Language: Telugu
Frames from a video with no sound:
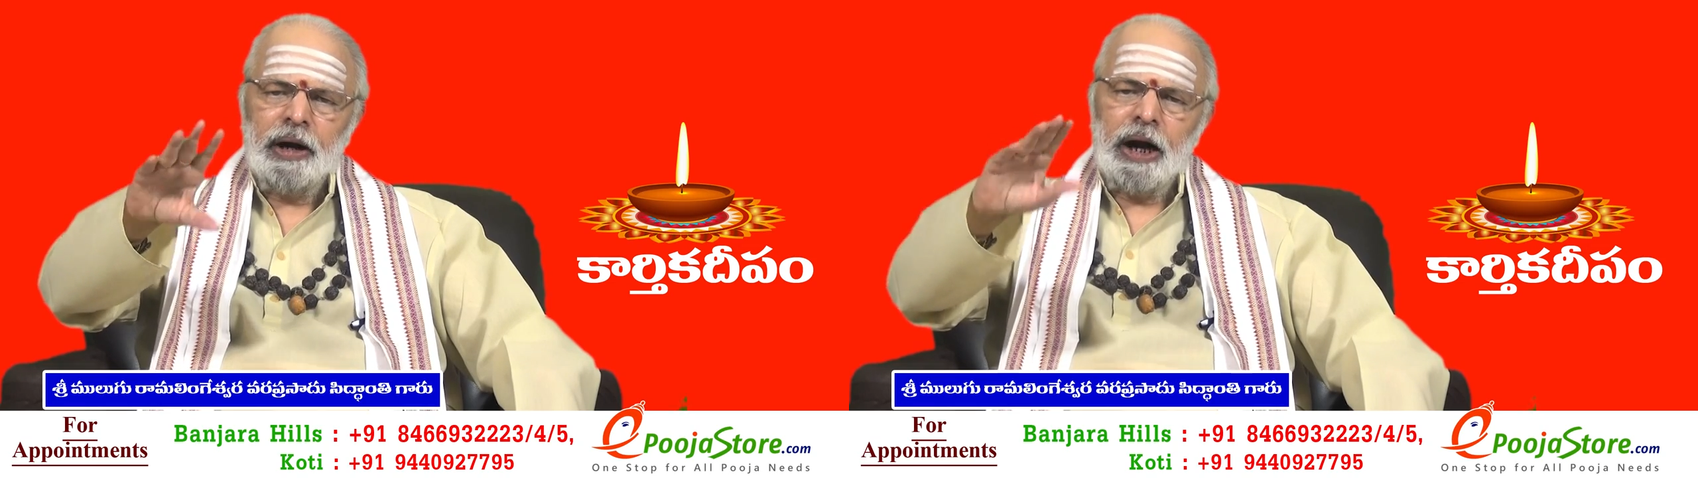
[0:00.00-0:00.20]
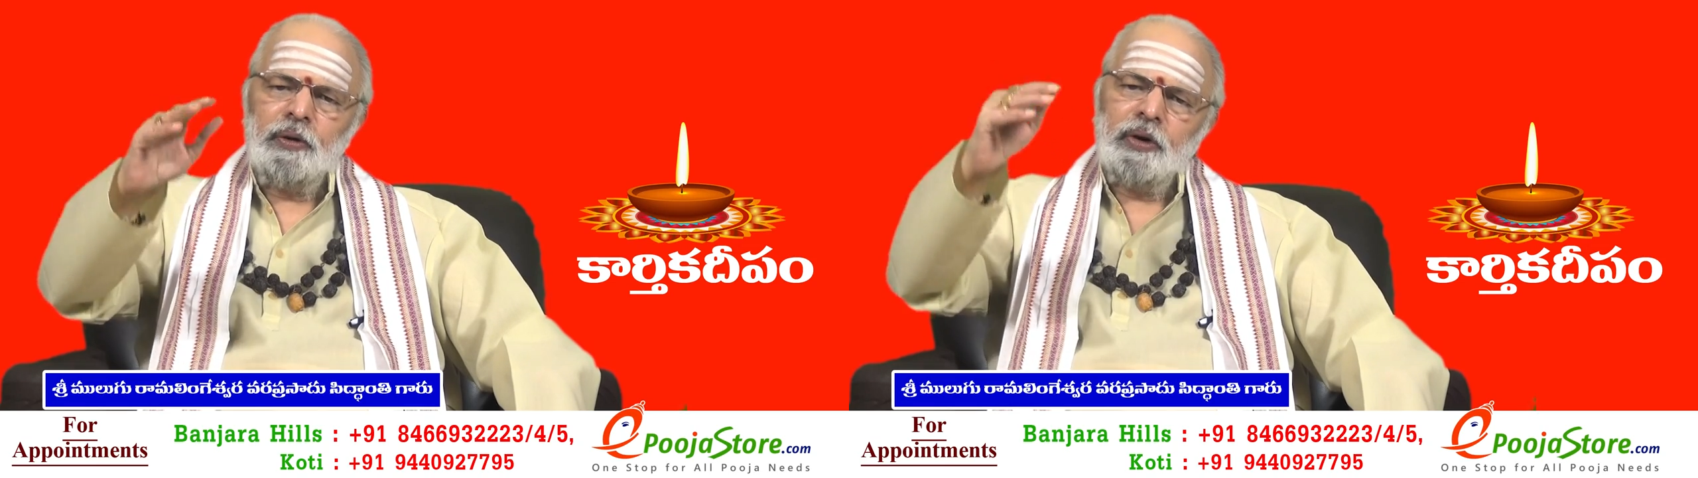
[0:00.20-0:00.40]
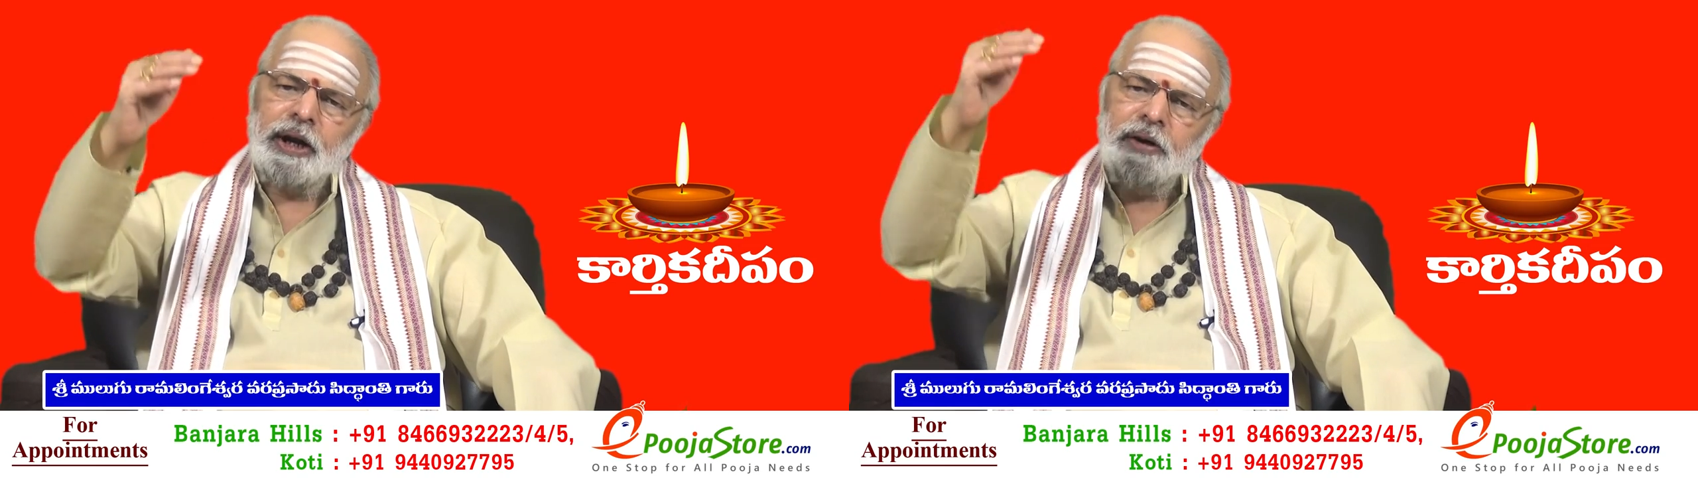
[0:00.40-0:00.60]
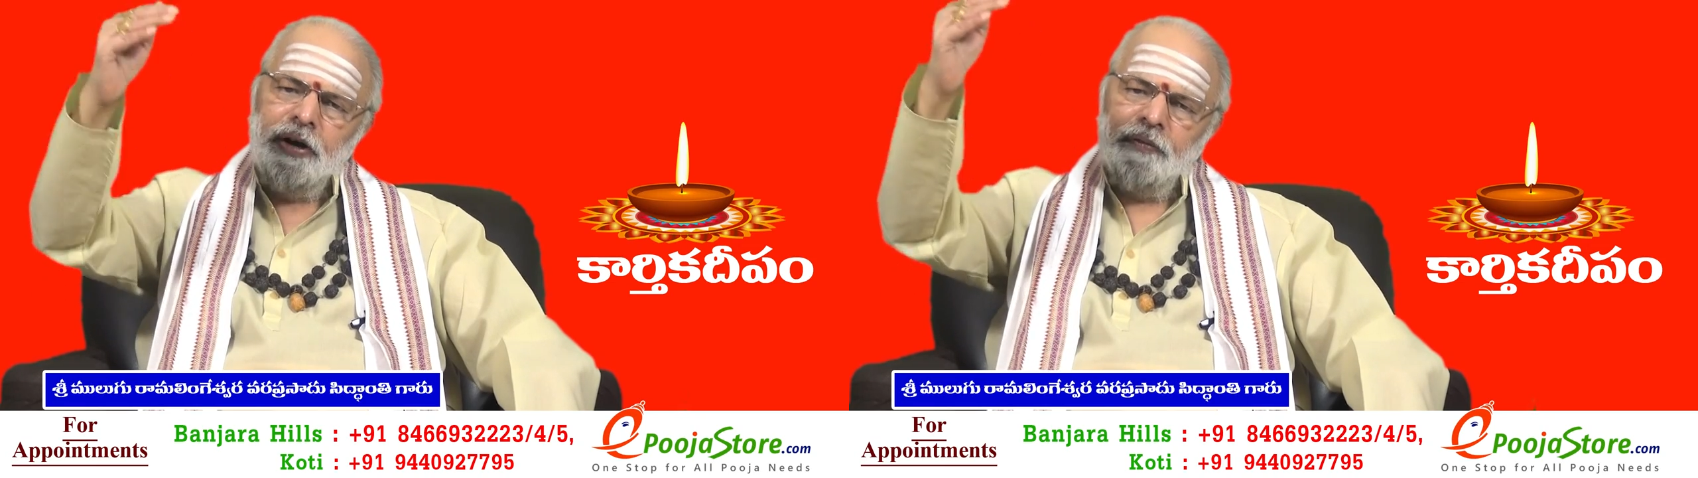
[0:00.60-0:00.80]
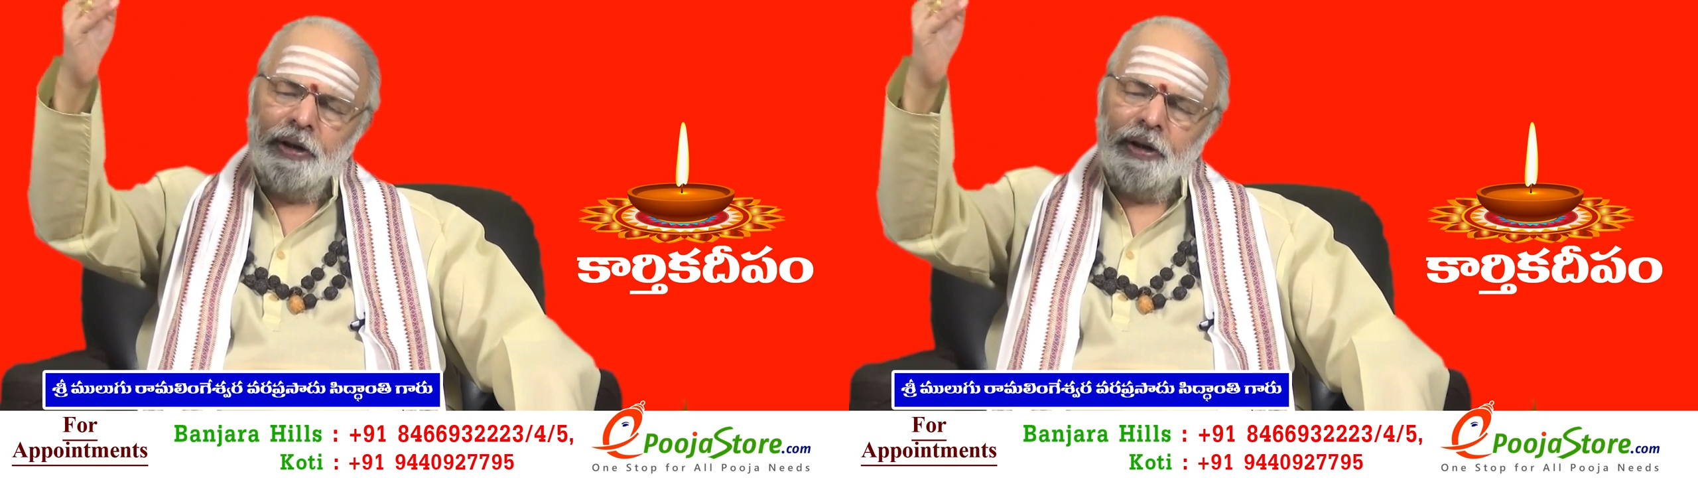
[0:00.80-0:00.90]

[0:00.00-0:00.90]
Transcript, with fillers: అదొక రకమైన